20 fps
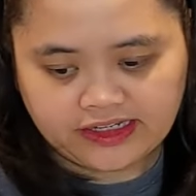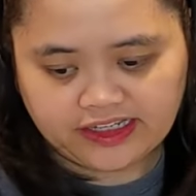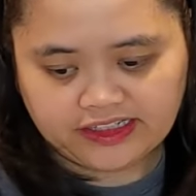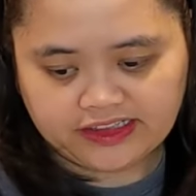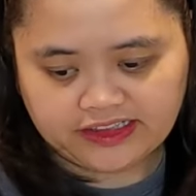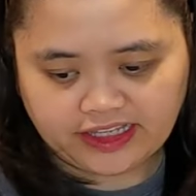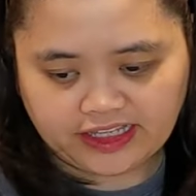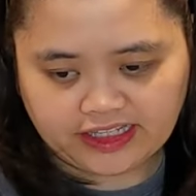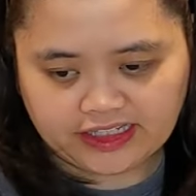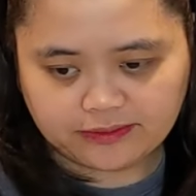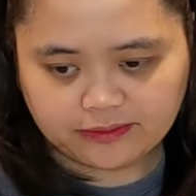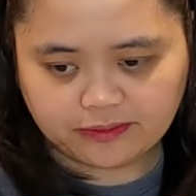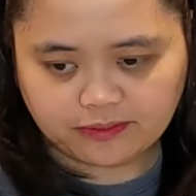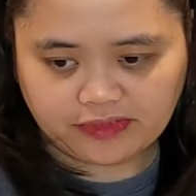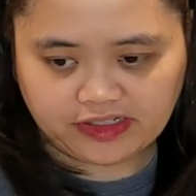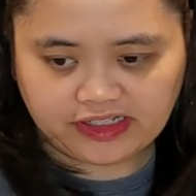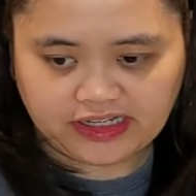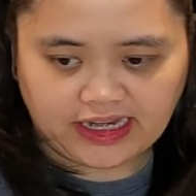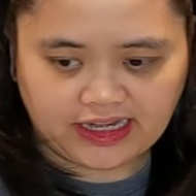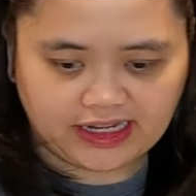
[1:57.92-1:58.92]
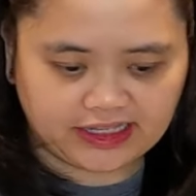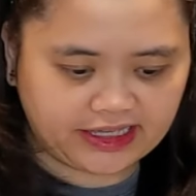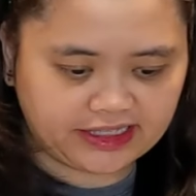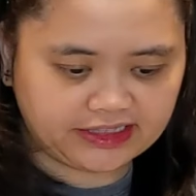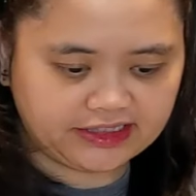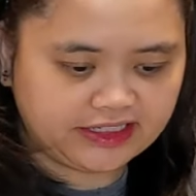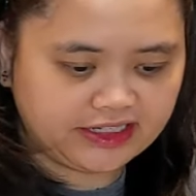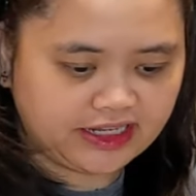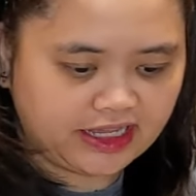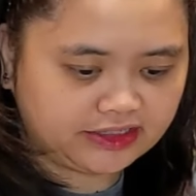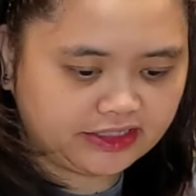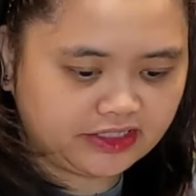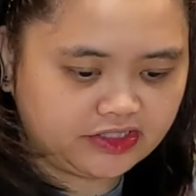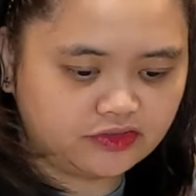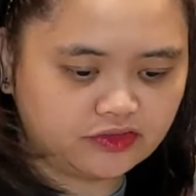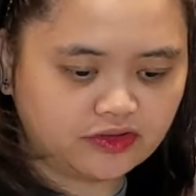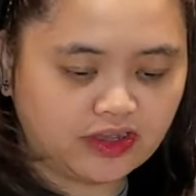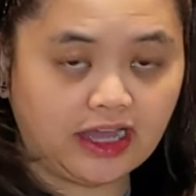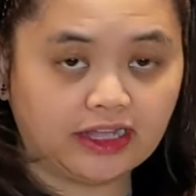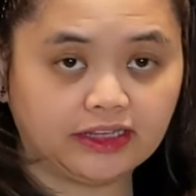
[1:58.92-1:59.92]
And then, ilalagay din natin
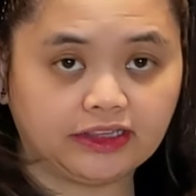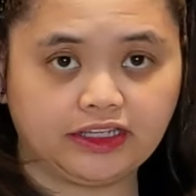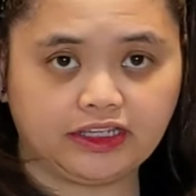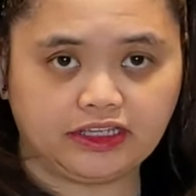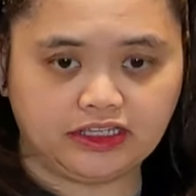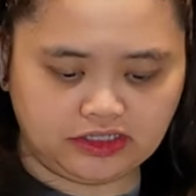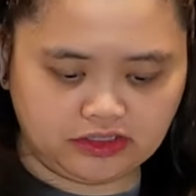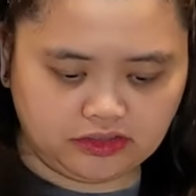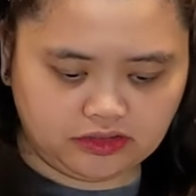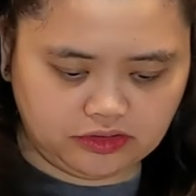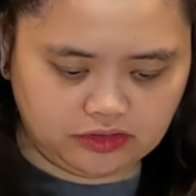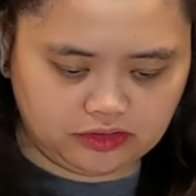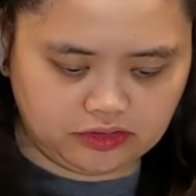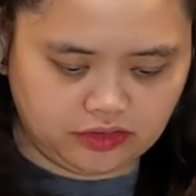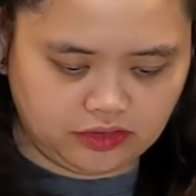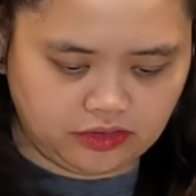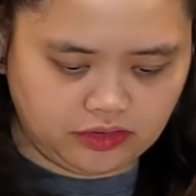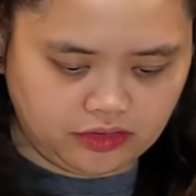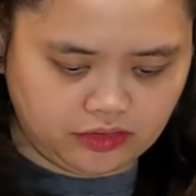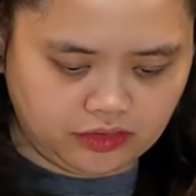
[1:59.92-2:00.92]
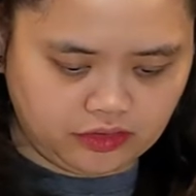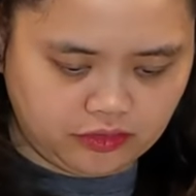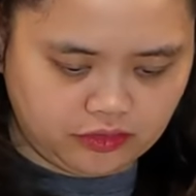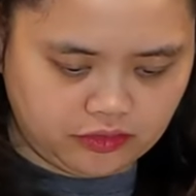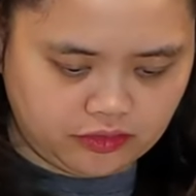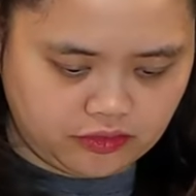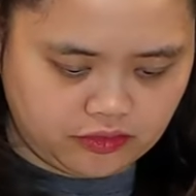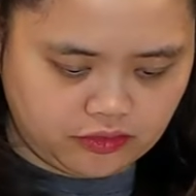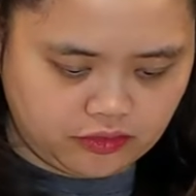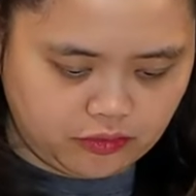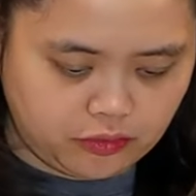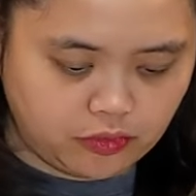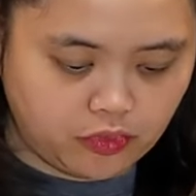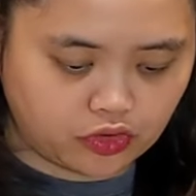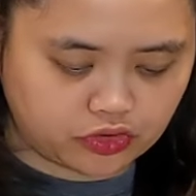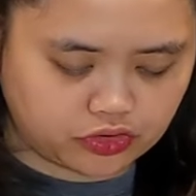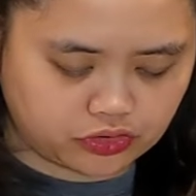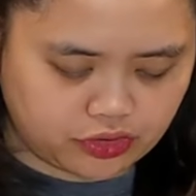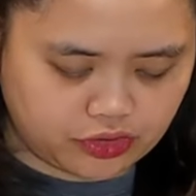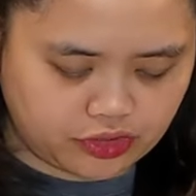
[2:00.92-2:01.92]
yung ating
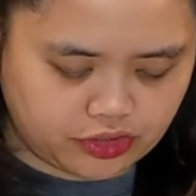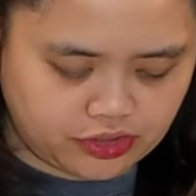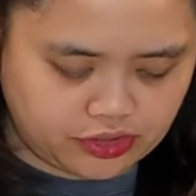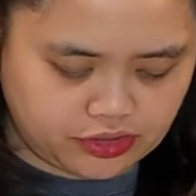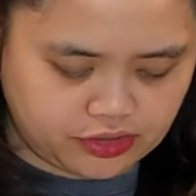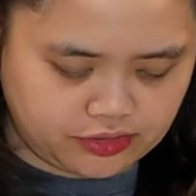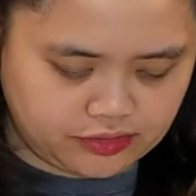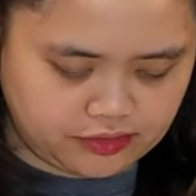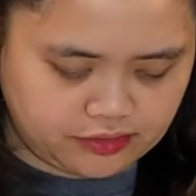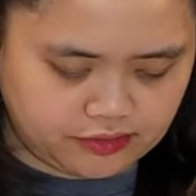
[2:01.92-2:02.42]
water.